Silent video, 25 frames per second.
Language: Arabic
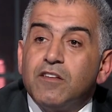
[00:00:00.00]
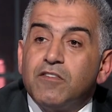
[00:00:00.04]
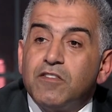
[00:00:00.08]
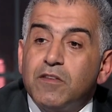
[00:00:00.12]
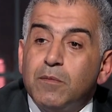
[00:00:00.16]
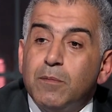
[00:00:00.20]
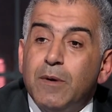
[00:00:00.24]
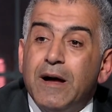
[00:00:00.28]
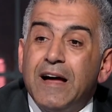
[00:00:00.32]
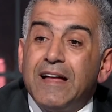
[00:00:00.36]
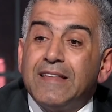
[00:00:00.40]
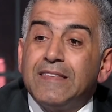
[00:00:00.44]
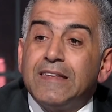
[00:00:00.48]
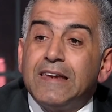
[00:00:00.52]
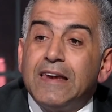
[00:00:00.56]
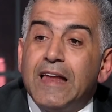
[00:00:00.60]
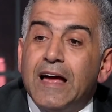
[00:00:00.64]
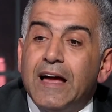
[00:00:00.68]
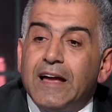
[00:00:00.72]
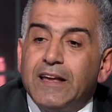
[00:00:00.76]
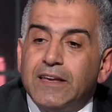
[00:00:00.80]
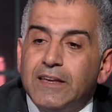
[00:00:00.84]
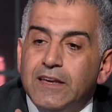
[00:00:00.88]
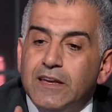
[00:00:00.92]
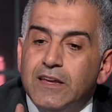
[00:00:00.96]
في بعض
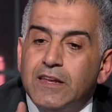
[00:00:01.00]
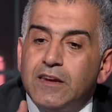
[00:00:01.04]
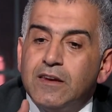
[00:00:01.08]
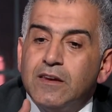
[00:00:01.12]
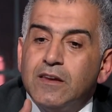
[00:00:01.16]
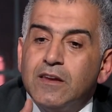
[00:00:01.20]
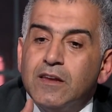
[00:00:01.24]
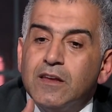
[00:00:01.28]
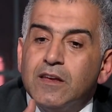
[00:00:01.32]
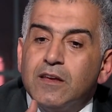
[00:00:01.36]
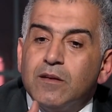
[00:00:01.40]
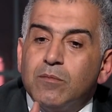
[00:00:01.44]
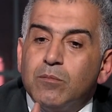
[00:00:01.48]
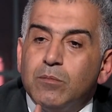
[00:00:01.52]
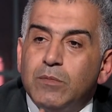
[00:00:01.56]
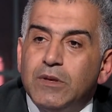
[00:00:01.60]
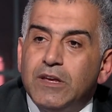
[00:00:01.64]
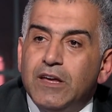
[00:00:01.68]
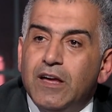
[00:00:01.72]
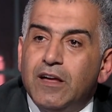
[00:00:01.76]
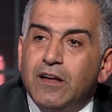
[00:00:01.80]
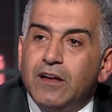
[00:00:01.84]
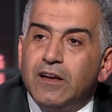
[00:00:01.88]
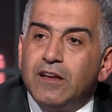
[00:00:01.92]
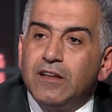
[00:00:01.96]
الاحيان
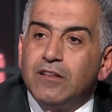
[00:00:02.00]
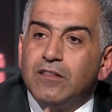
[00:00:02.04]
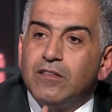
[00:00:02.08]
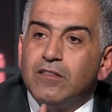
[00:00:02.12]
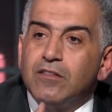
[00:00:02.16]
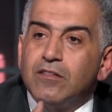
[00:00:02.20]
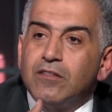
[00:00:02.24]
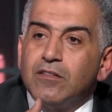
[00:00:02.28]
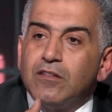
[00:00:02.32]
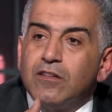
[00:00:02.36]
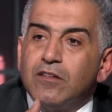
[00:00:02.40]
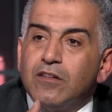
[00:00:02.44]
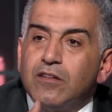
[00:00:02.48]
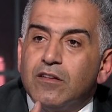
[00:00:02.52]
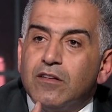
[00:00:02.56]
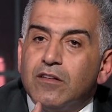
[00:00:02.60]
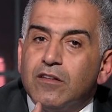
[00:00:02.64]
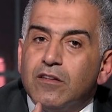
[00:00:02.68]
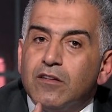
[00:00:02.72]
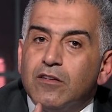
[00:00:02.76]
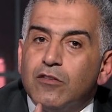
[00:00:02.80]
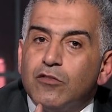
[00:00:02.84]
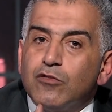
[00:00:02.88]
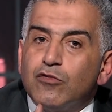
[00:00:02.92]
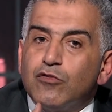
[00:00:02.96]
بيجد
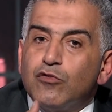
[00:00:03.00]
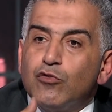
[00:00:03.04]
آه،